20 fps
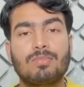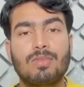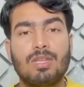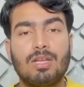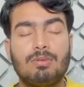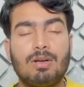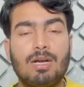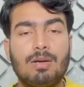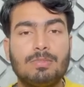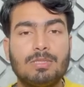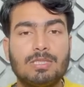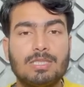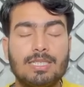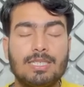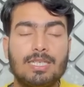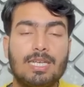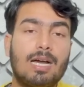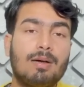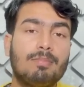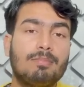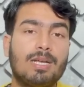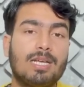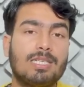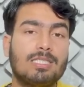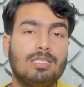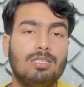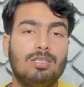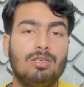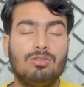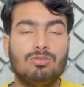तब आप इसे नाम
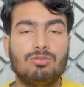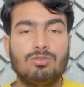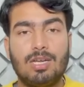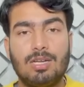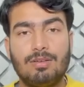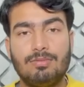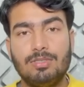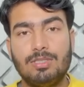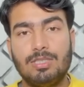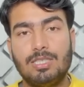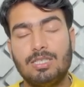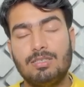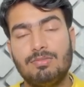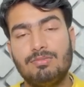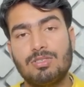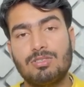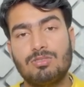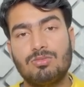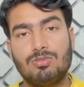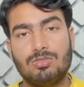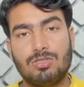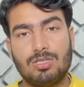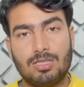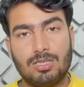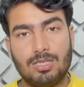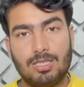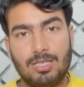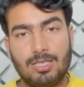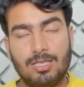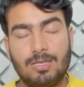राशि के अनुसार भी देख व सुन
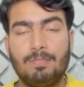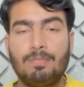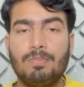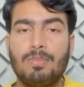सकते हैं